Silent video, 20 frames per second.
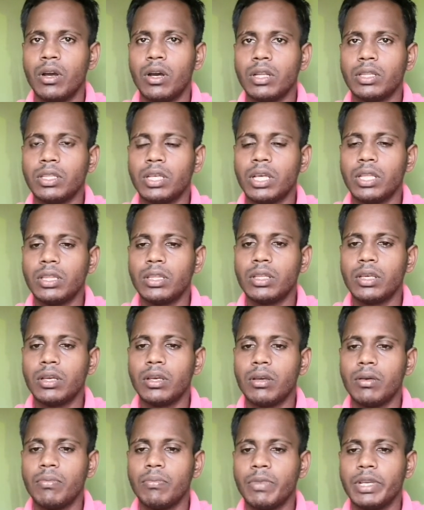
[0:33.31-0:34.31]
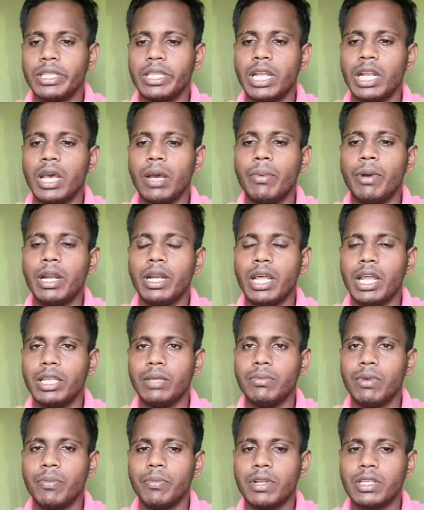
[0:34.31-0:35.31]
অর্থাৎ বেদানা বা
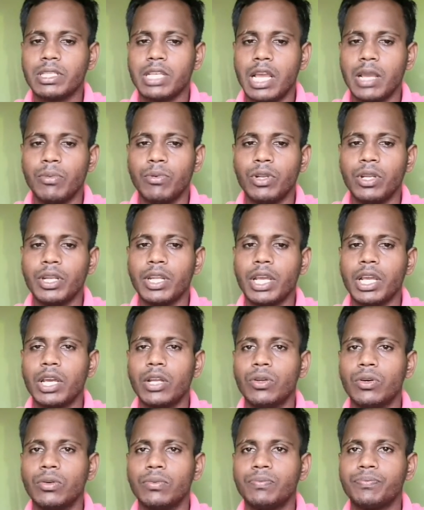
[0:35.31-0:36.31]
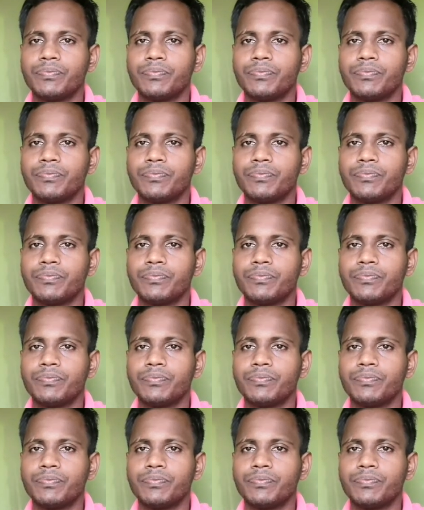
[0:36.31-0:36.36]
ডালিম আমরা যাই বলি না কেন